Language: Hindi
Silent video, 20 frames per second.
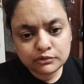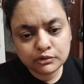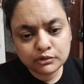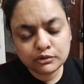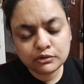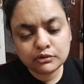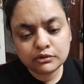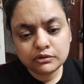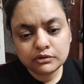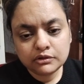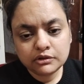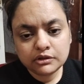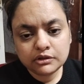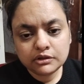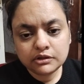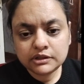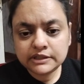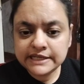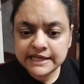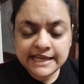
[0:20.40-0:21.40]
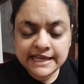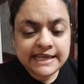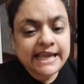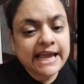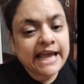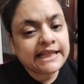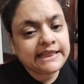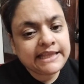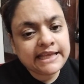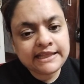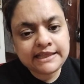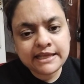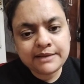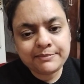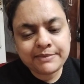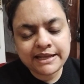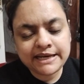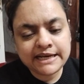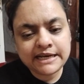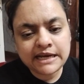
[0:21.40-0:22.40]
तो ठीक कहती थी
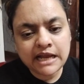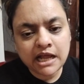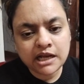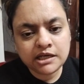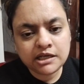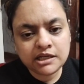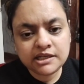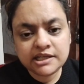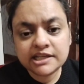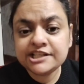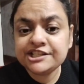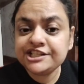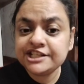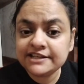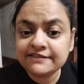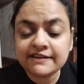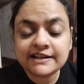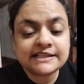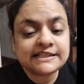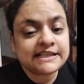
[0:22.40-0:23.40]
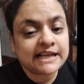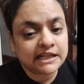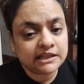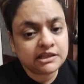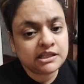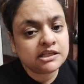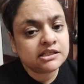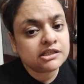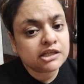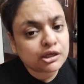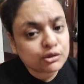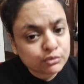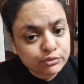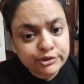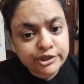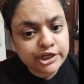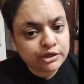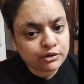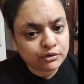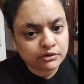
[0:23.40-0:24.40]
मेरी नानी की जीवन साथी
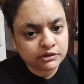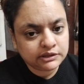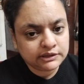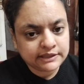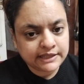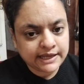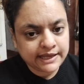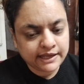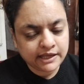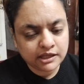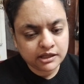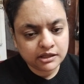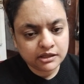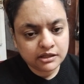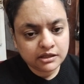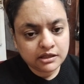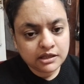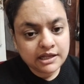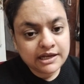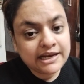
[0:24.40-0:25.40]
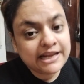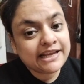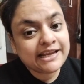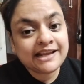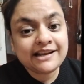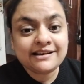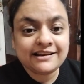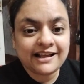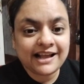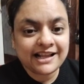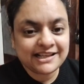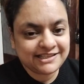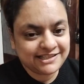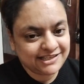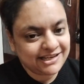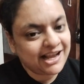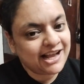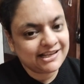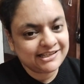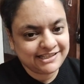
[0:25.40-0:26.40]
जरूरी होता है लेकिन
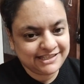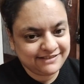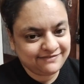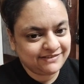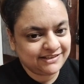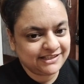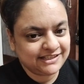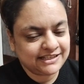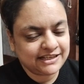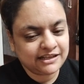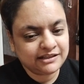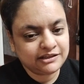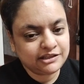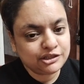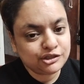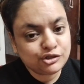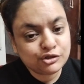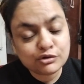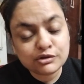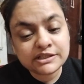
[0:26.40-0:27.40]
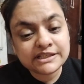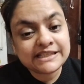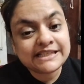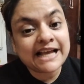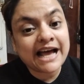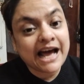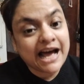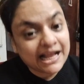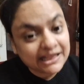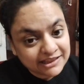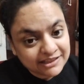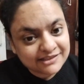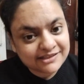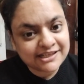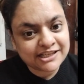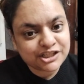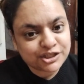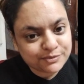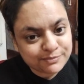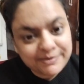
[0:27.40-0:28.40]
अच्छा जीवन साथी जो साथ
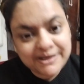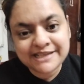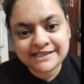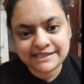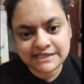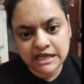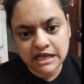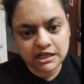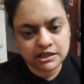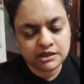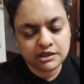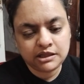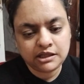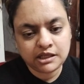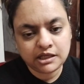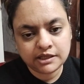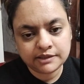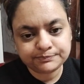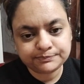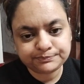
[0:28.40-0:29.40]
सच में साथ दे